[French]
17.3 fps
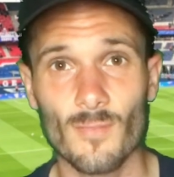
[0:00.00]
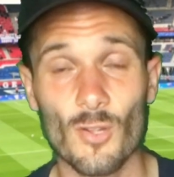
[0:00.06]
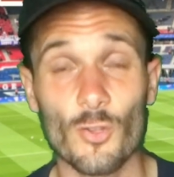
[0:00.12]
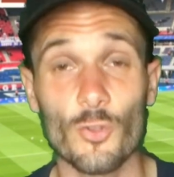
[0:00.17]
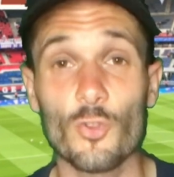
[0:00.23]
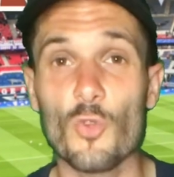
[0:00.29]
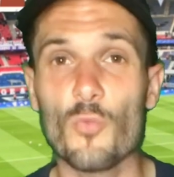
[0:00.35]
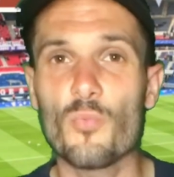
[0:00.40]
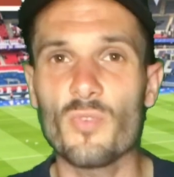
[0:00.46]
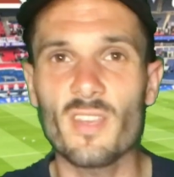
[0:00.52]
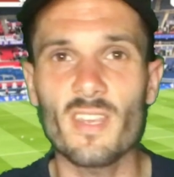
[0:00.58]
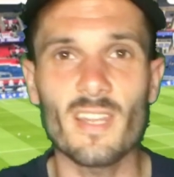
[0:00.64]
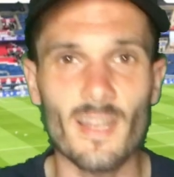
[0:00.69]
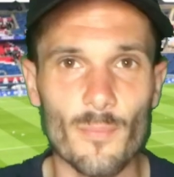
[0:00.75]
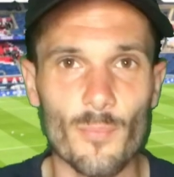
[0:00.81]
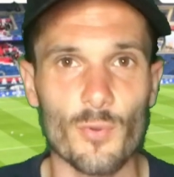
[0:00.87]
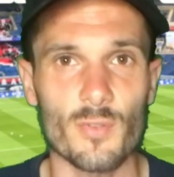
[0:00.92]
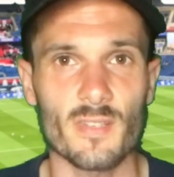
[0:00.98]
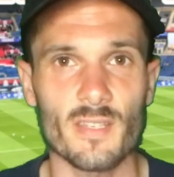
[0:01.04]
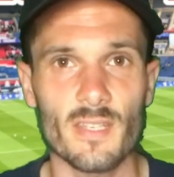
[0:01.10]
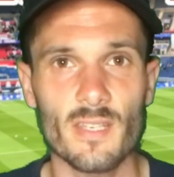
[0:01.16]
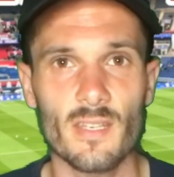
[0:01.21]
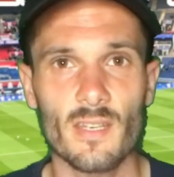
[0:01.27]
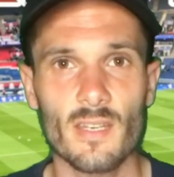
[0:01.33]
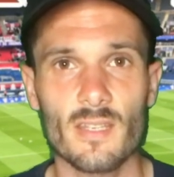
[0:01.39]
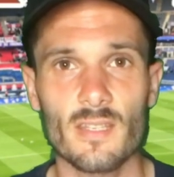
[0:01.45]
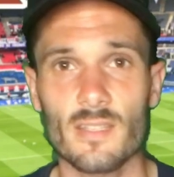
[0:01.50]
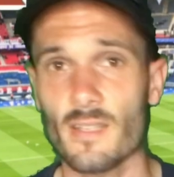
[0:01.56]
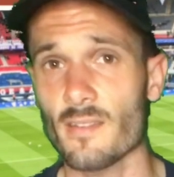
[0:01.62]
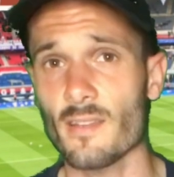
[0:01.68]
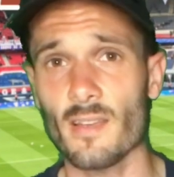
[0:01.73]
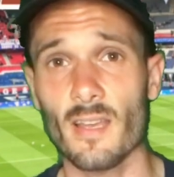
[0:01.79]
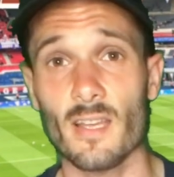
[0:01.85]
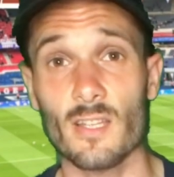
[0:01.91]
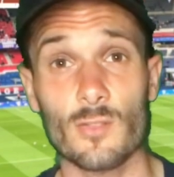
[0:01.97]
Depuis qu'il est petit, c'est
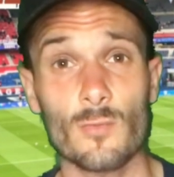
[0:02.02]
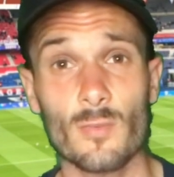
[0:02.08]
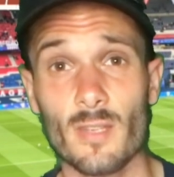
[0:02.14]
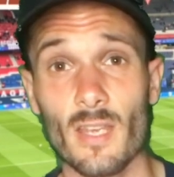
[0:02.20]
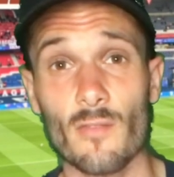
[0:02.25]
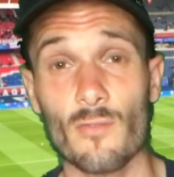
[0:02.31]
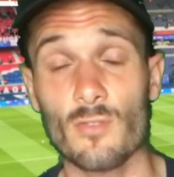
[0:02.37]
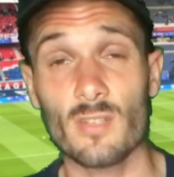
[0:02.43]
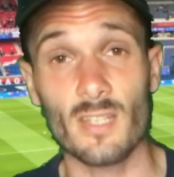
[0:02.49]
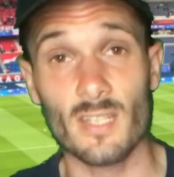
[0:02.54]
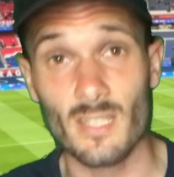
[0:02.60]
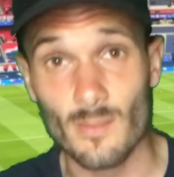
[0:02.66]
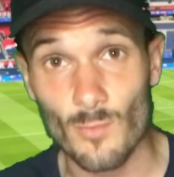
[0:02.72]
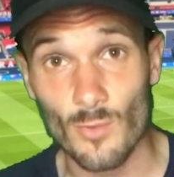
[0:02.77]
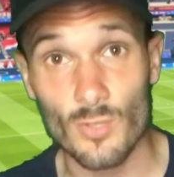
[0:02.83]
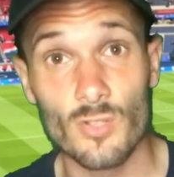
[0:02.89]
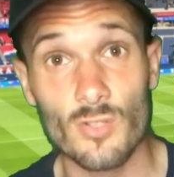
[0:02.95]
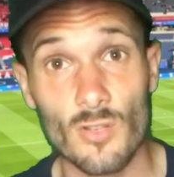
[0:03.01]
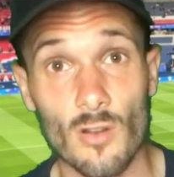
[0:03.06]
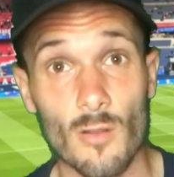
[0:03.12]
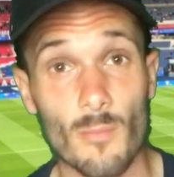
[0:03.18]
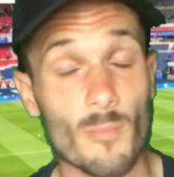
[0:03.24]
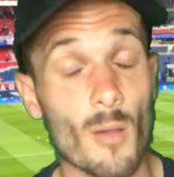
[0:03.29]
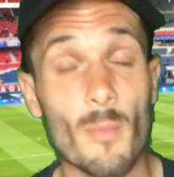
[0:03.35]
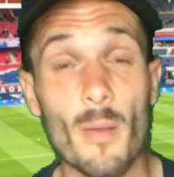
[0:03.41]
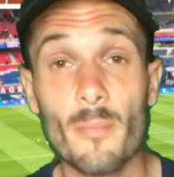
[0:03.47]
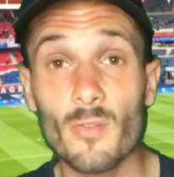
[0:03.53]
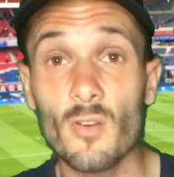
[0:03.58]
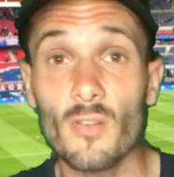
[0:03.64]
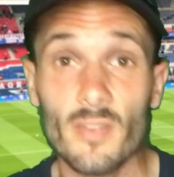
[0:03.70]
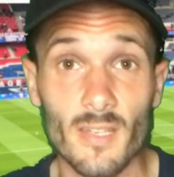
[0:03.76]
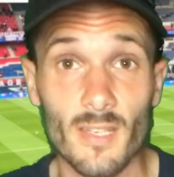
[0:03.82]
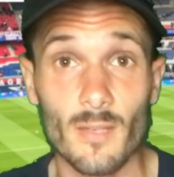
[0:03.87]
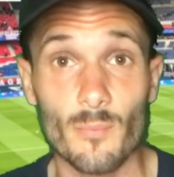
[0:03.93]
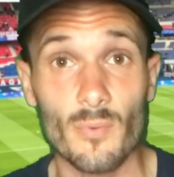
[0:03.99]
un garçon qui avance quasiment seul, mais en même temps en
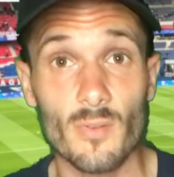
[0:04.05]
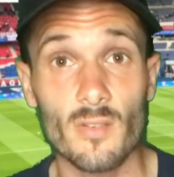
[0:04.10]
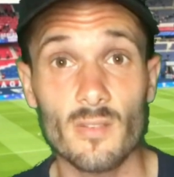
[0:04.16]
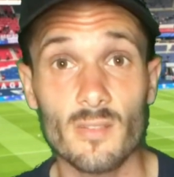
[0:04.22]
équipe.